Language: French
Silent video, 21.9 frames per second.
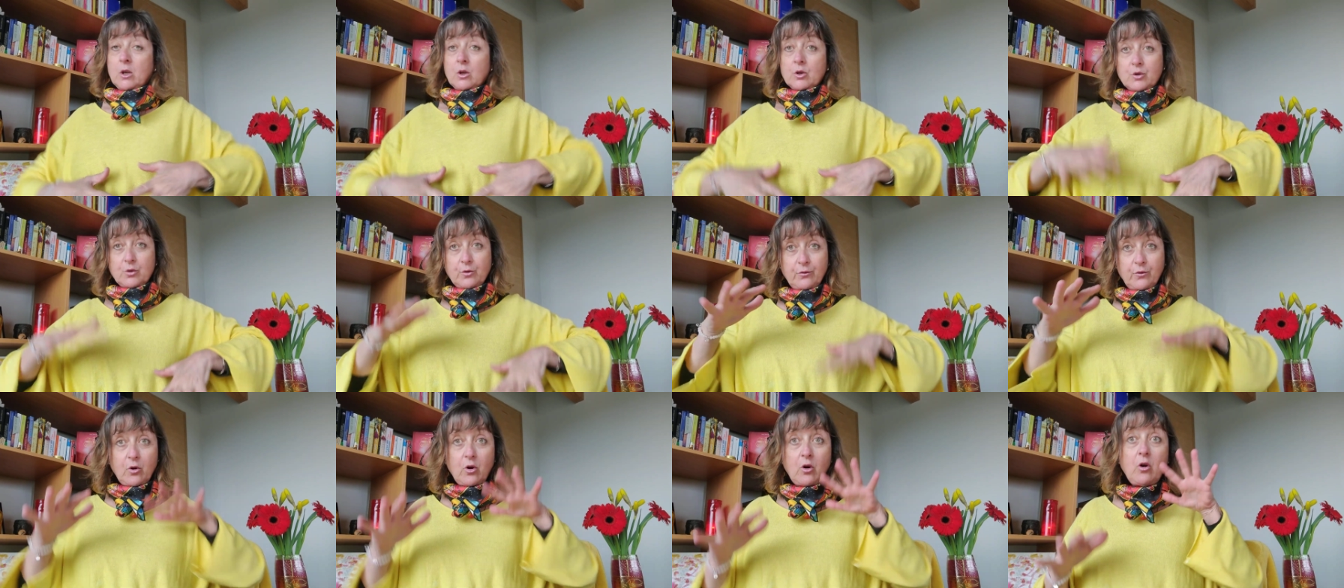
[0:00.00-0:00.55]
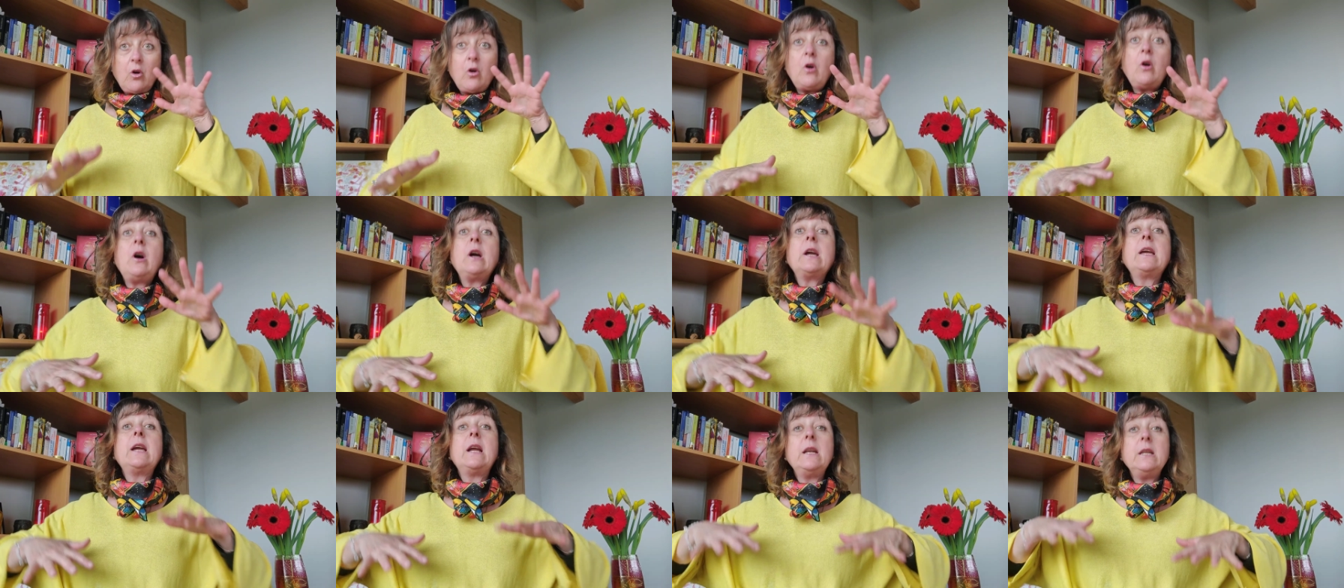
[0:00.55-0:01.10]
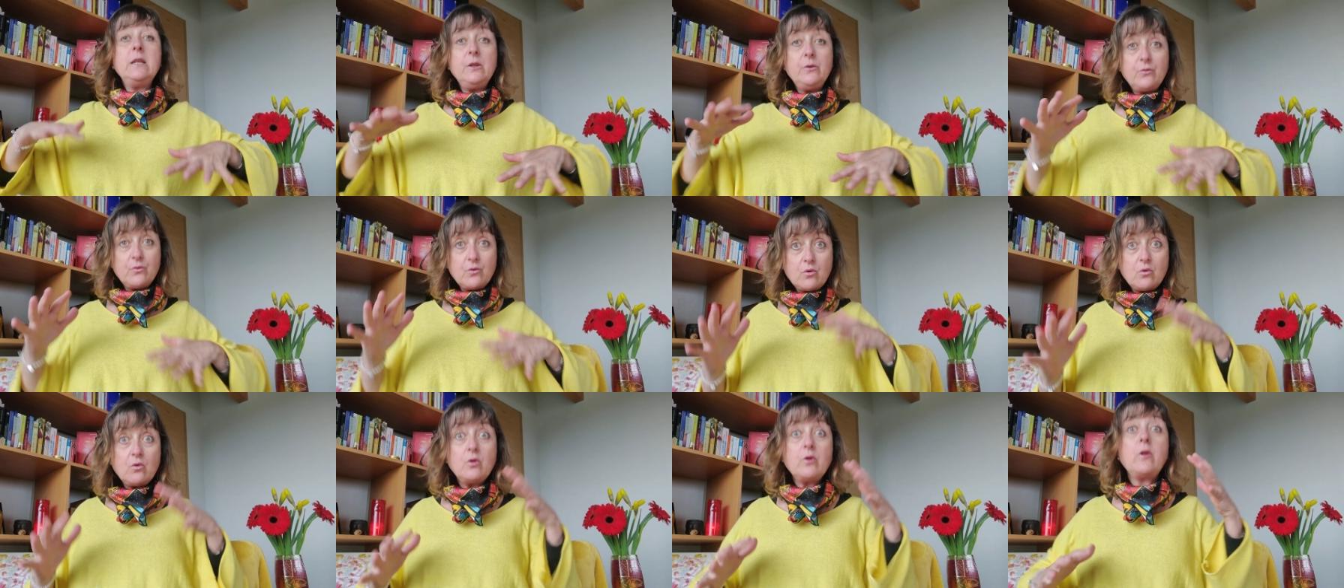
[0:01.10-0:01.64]
suivant à quel
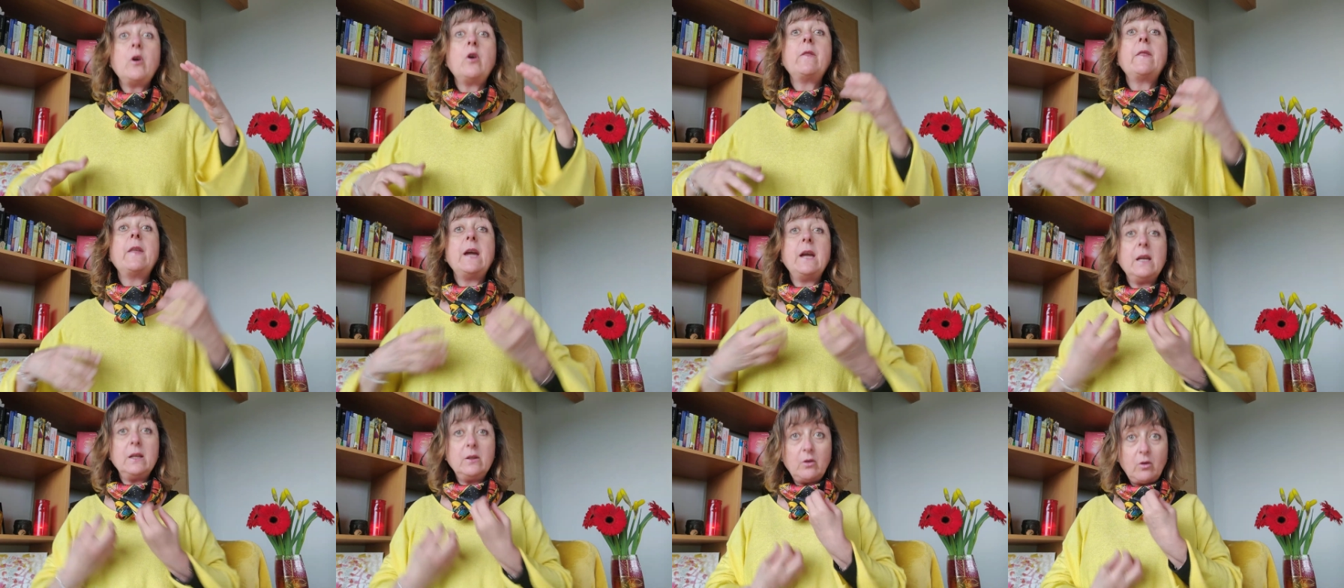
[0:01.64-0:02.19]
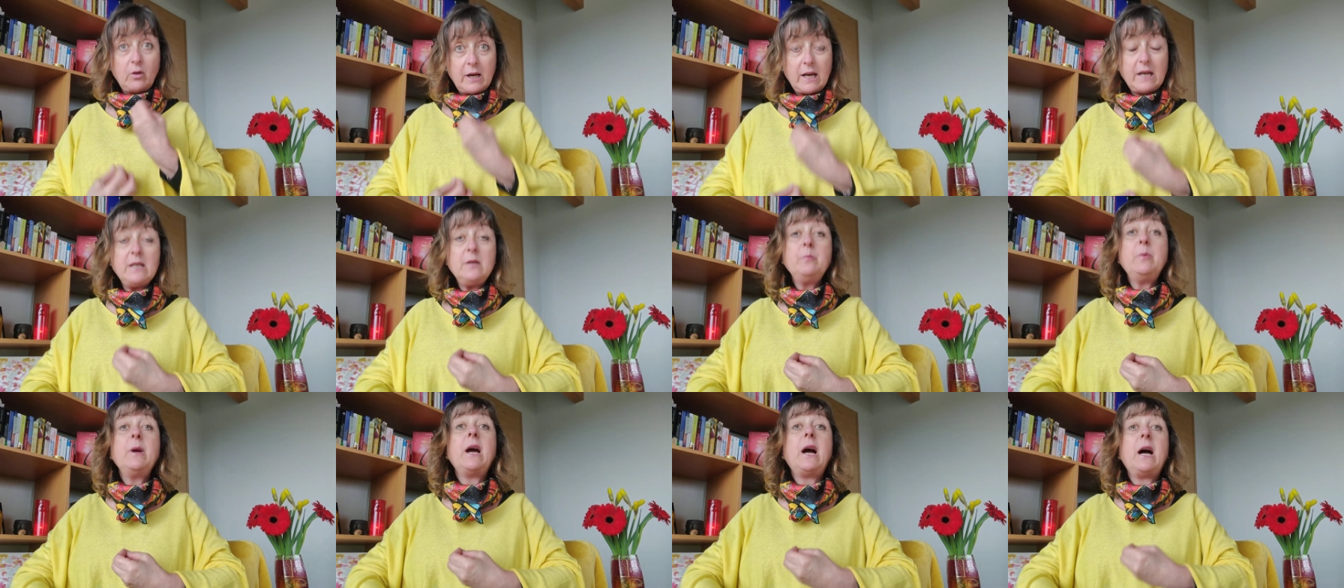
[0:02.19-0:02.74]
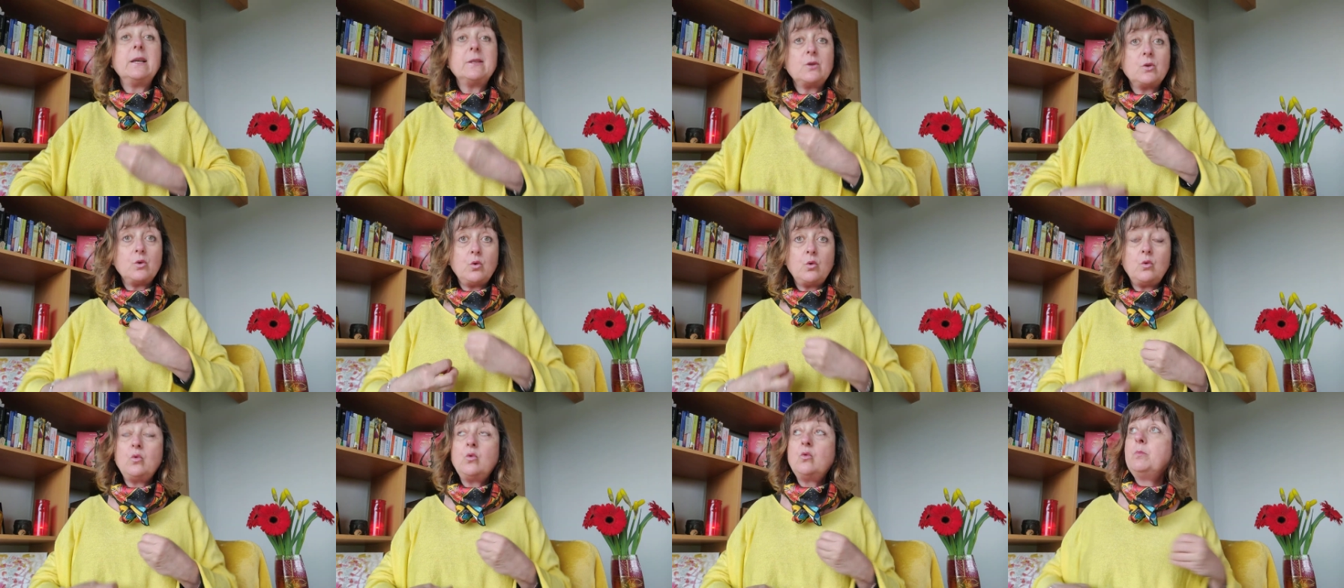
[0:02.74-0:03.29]
niveau on en est dans la
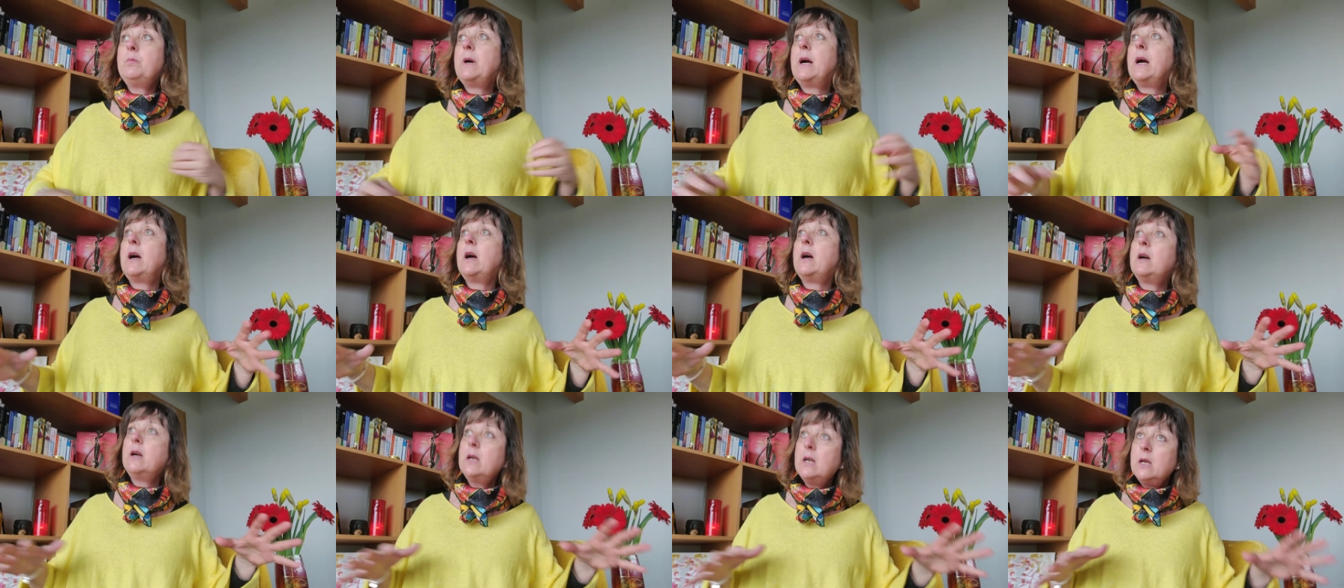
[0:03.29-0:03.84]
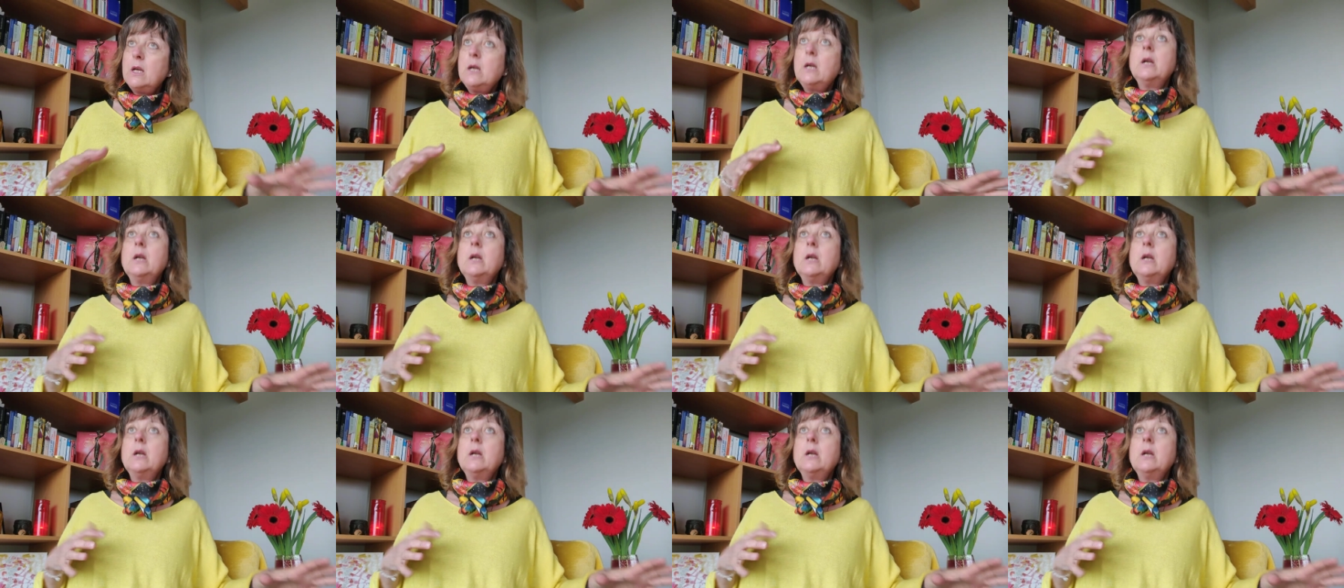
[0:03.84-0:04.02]
libération, bah,